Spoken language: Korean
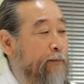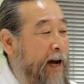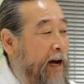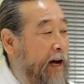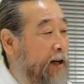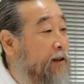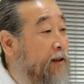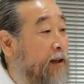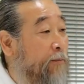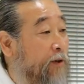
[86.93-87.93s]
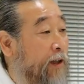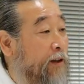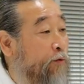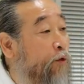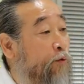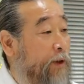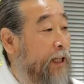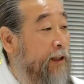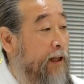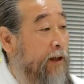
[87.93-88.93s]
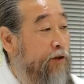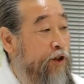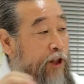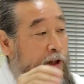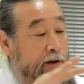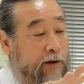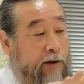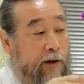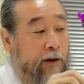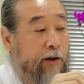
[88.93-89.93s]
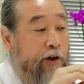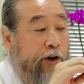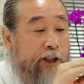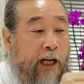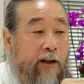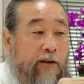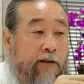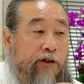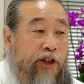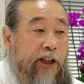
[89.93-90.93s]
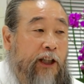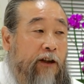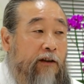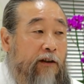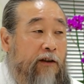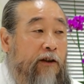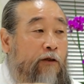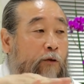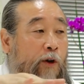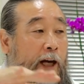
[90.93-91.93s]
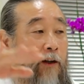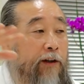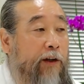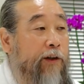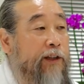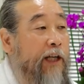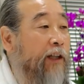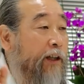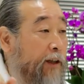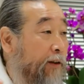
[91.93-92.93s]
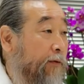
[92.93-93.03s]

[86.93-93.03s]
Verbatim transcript: 많은 사람들한테 도움이 된다. 시대를 의상은 시대를 끌고 가는 게 의상이에요.